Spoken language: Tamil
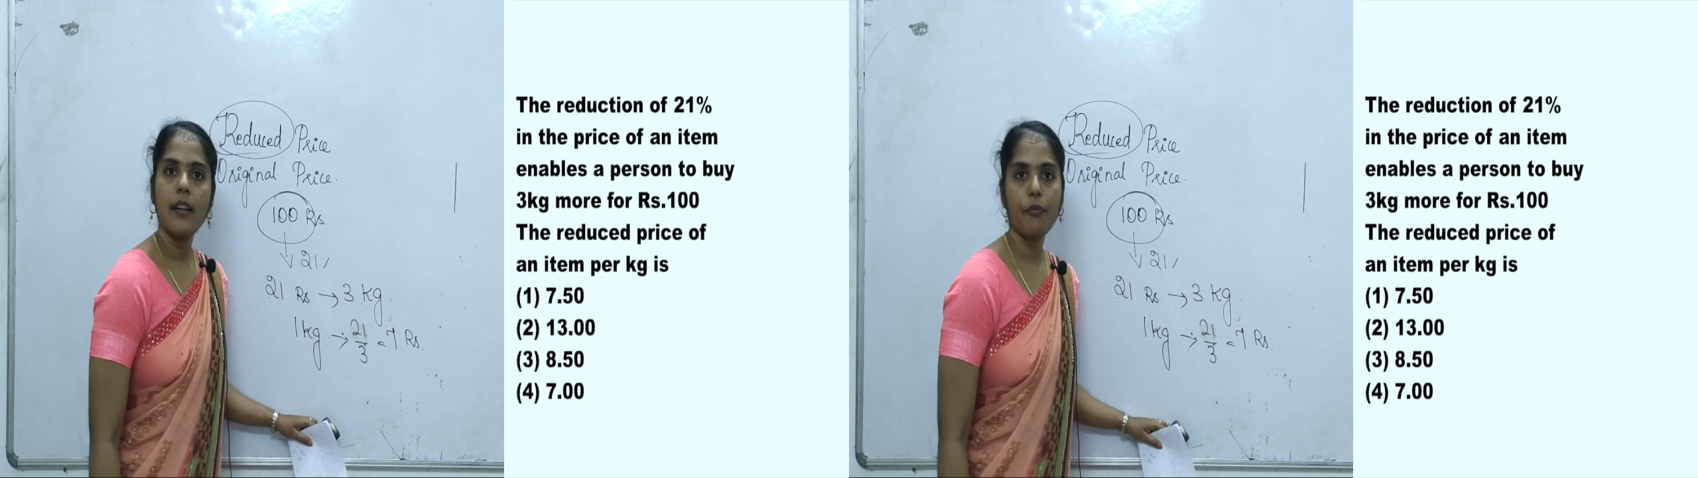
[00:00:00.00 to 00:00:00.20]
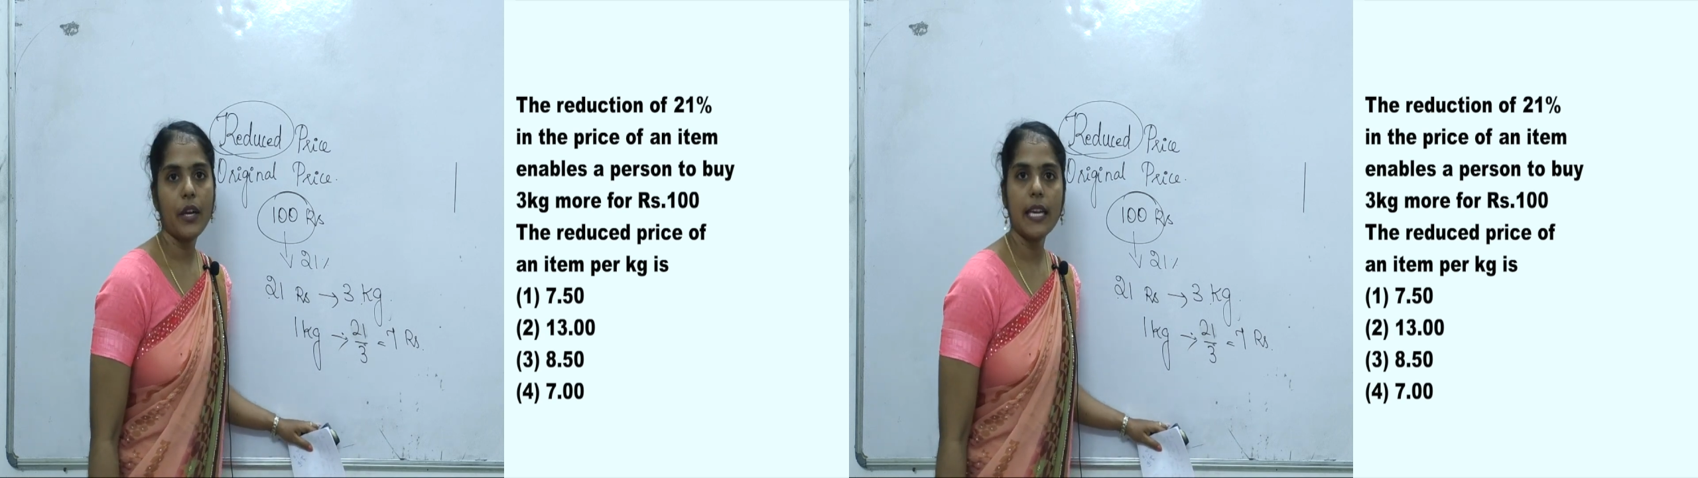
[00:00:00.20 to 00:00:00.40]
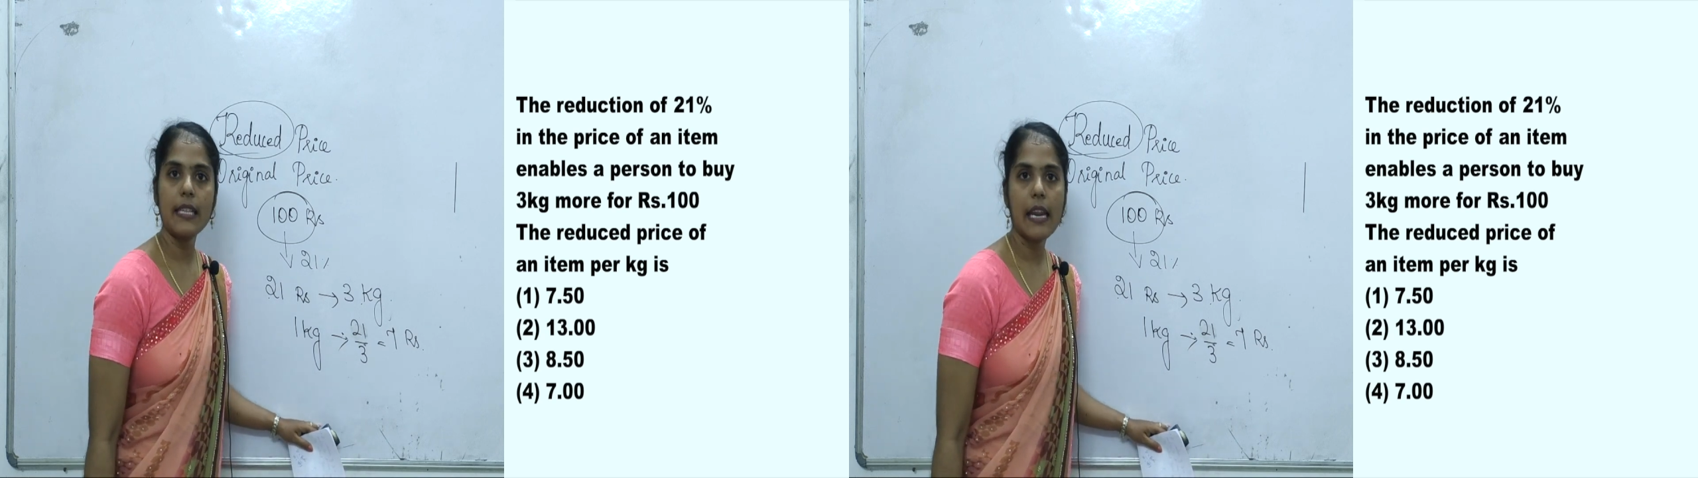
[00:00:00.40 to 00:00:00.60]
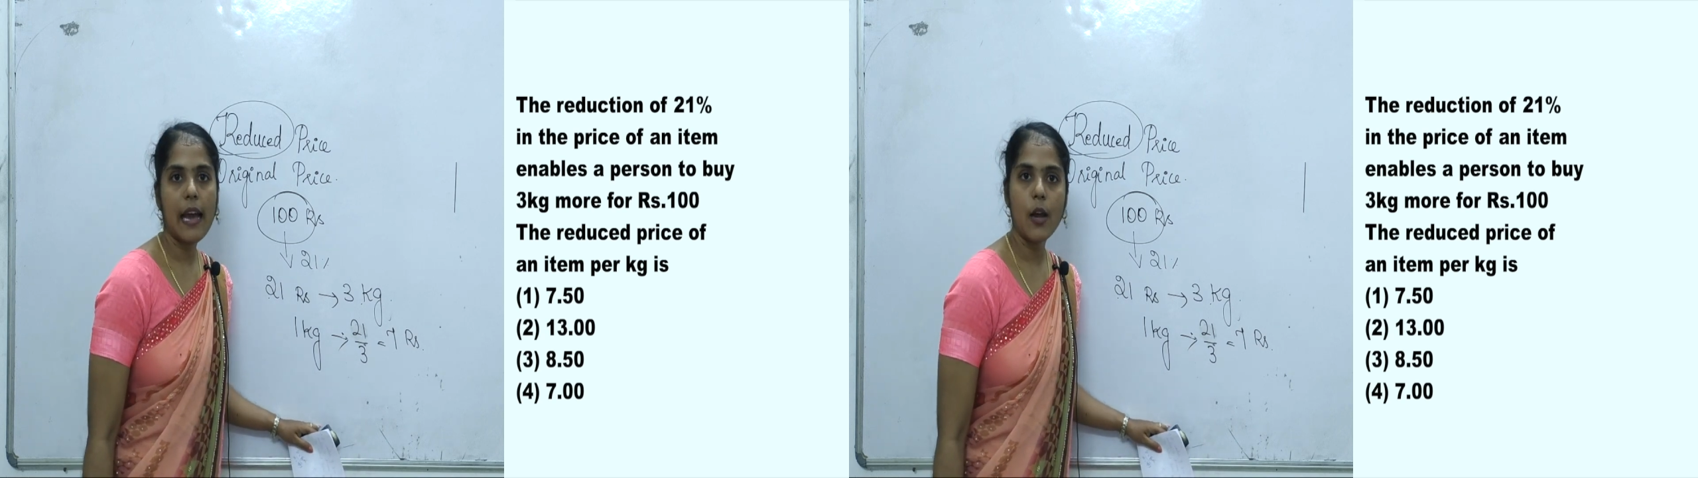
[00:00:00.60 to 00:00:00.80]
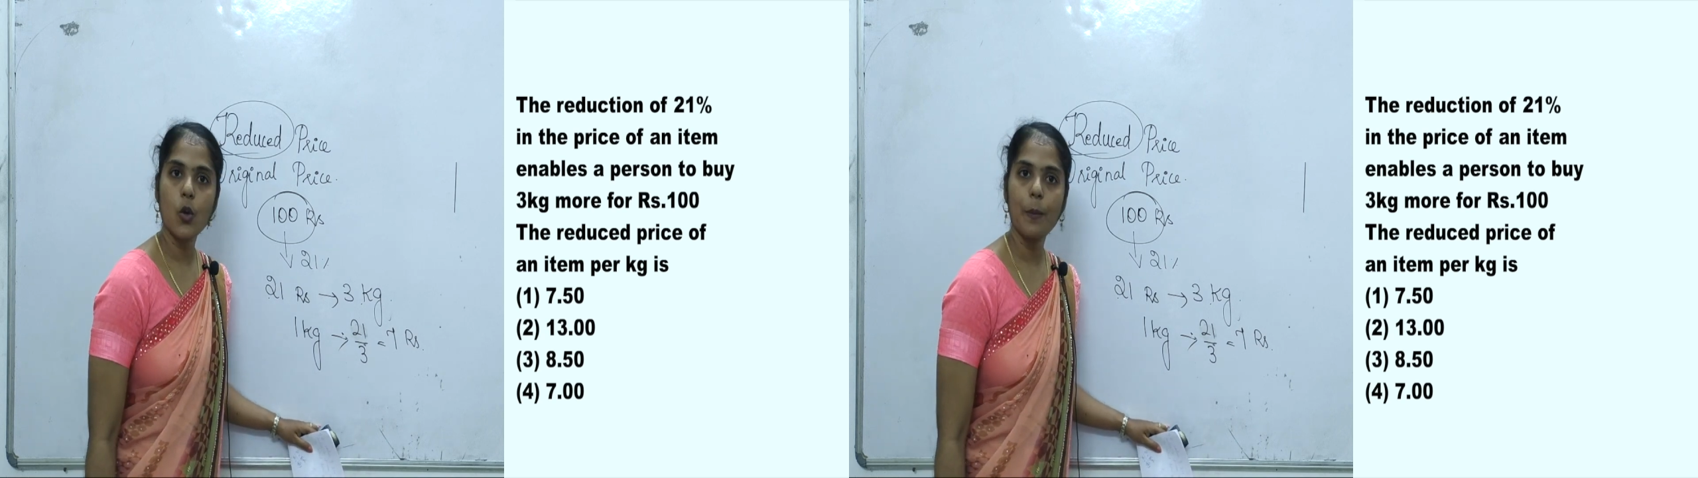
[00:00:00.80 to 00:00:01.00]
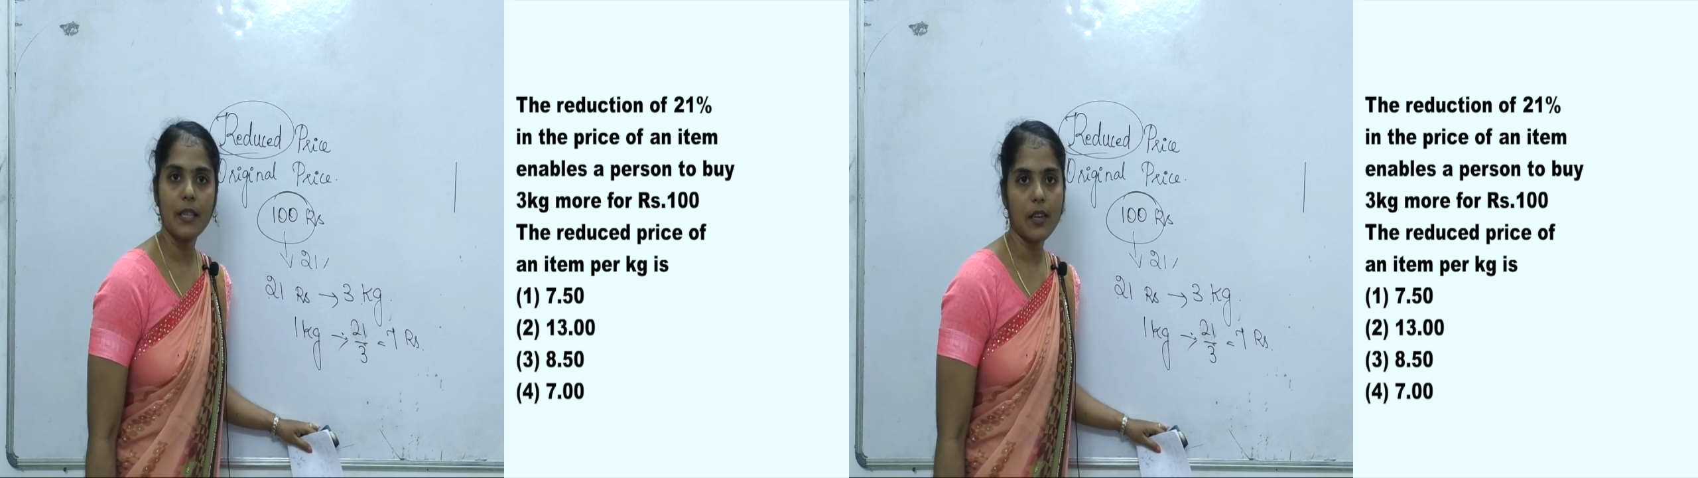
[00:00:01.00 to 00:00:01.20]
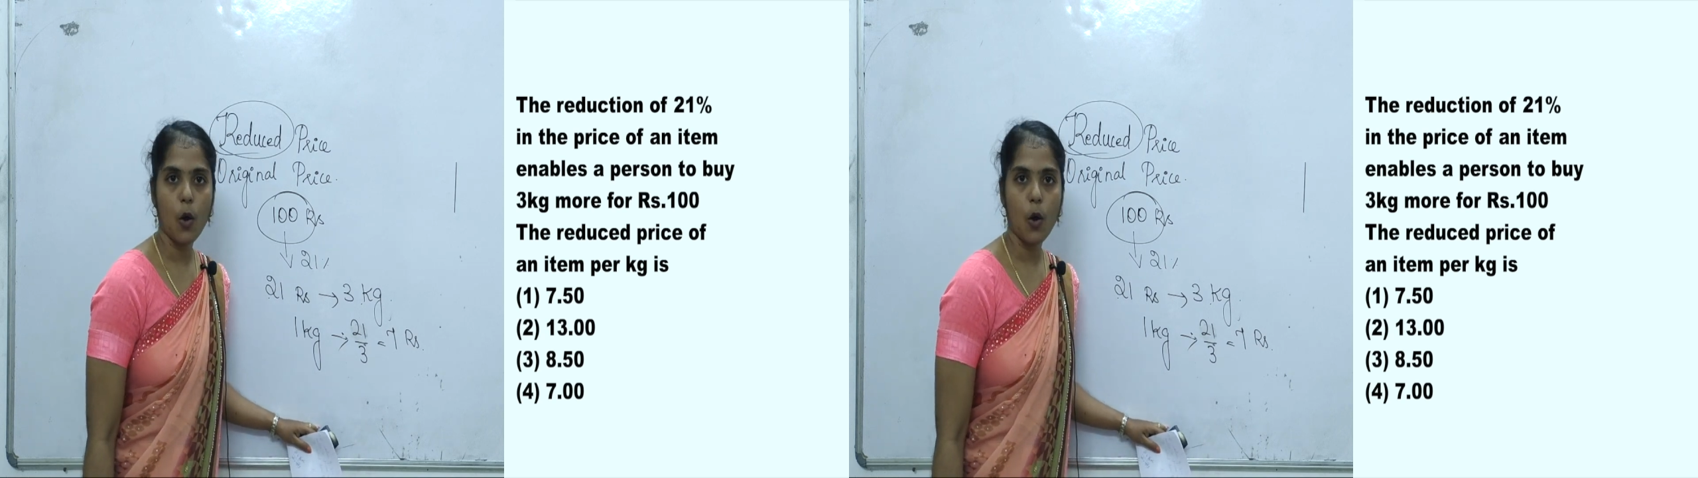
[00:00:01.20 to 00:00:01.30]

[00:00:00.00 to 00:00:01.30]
டெஃபினட்டாக இதில் யாருக்கும் எந்த